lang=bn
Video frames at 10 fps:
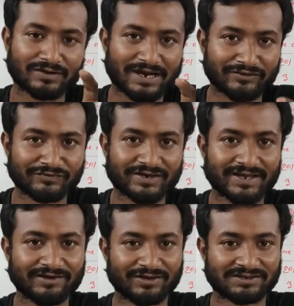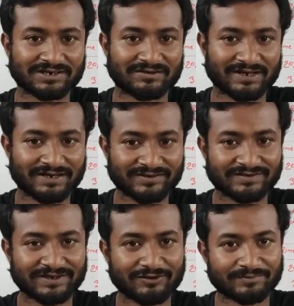কারণ ছাড়াই হত্যা করা এটা হচ্ছে
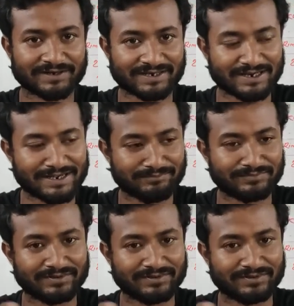এই গল্পের ক্রাইম